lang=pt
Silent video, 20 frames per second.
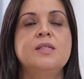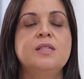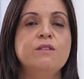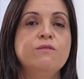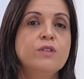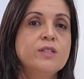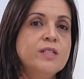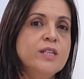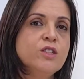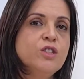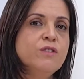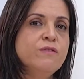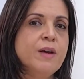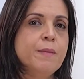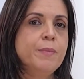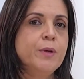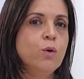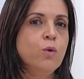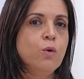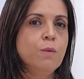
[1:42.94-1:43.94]
Se você tiver
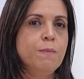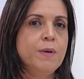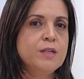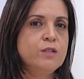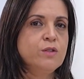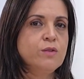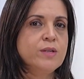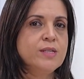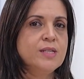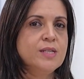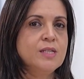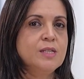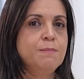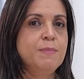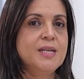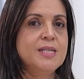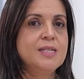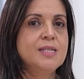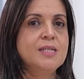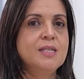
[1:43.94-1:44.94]
preocupações
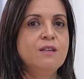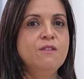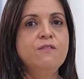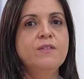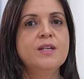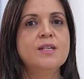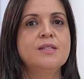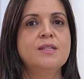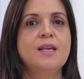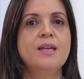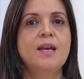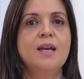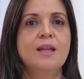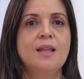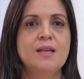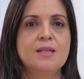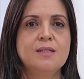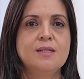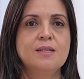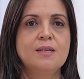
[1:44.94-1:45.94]
específicas em
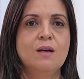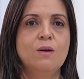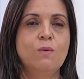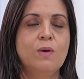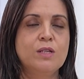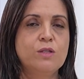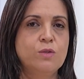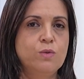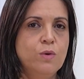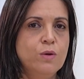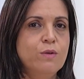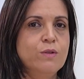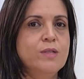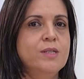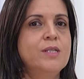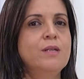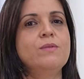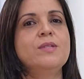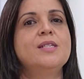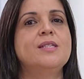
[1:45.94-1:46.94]
relação à sua
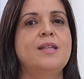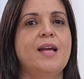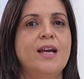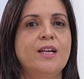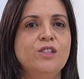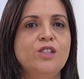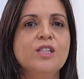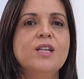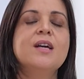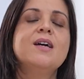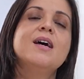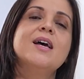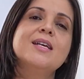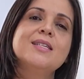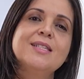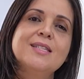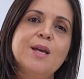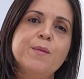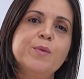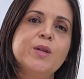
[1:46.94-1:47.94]
condição estética, é
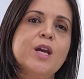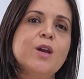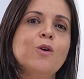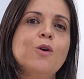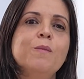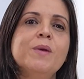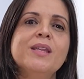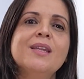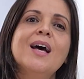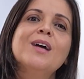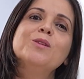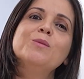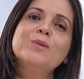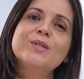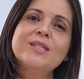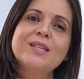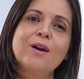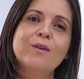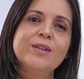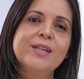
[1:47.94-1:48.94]
sempre recomendado
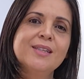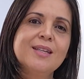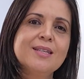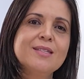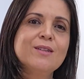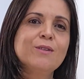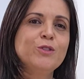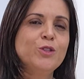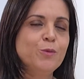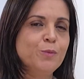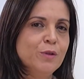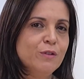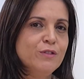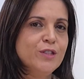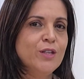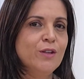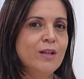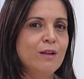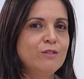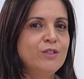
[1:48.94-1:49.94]
buscar a orientação de um
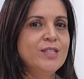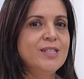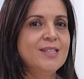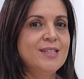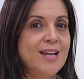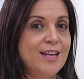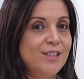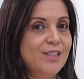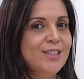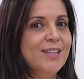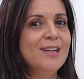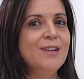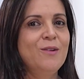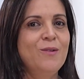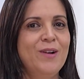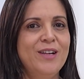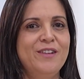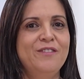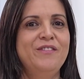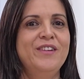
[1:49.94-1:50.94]
profissional de estética
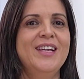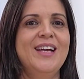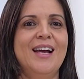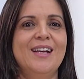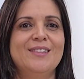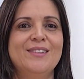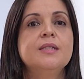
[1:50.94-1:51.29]
qualificado.